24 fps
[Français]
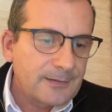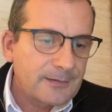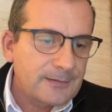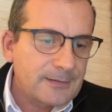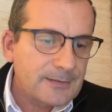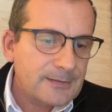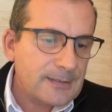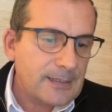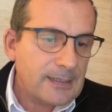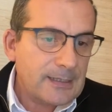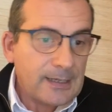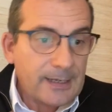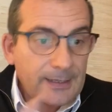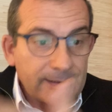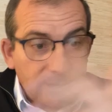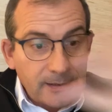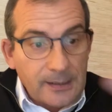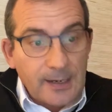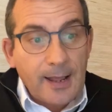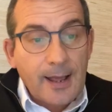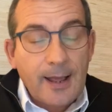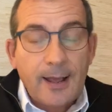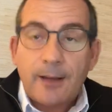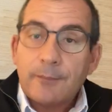Cette
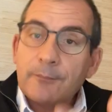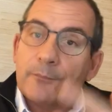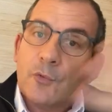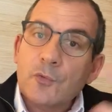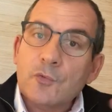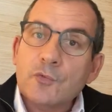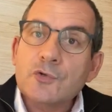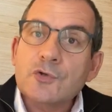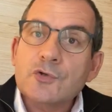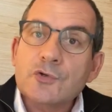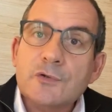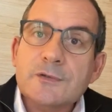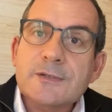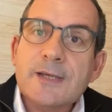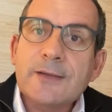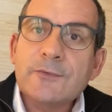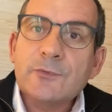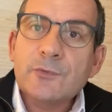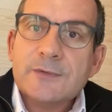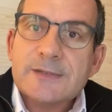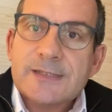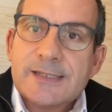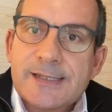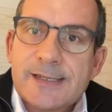lettre-là a beaucoup de choses à
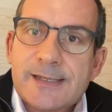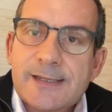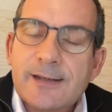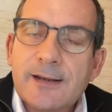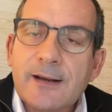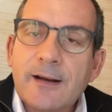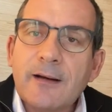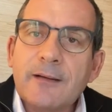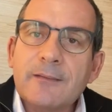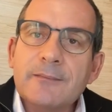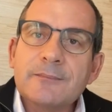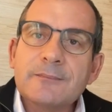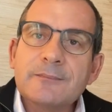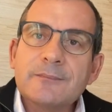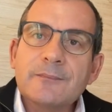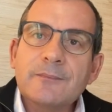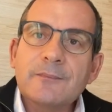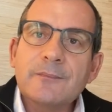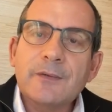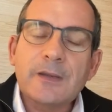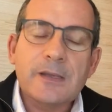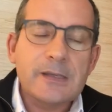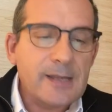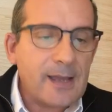nous dire.
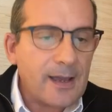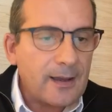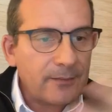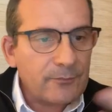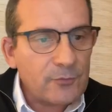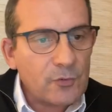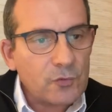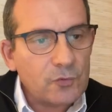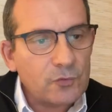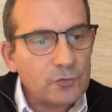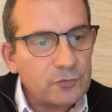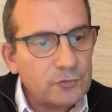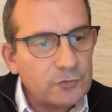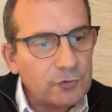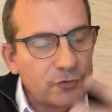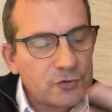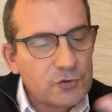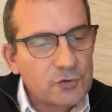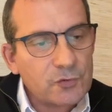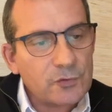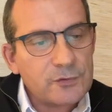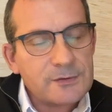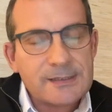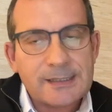Il y a beaucoup de
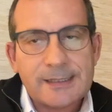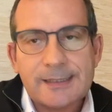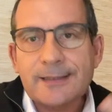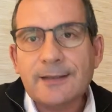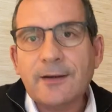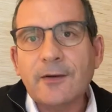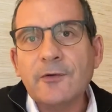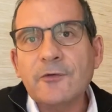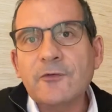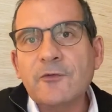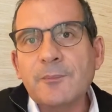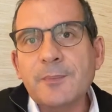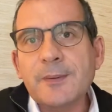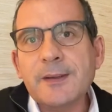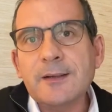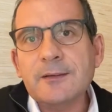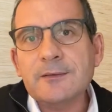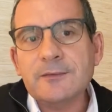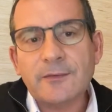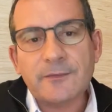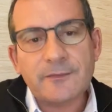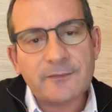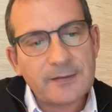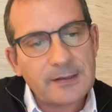choses qui transpirent
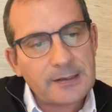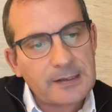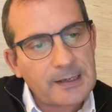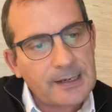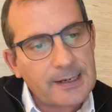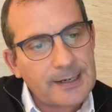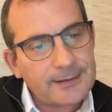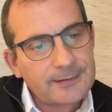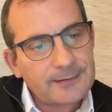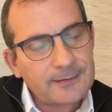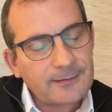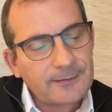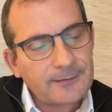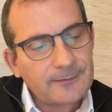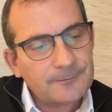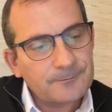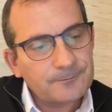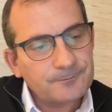dans cette lettre.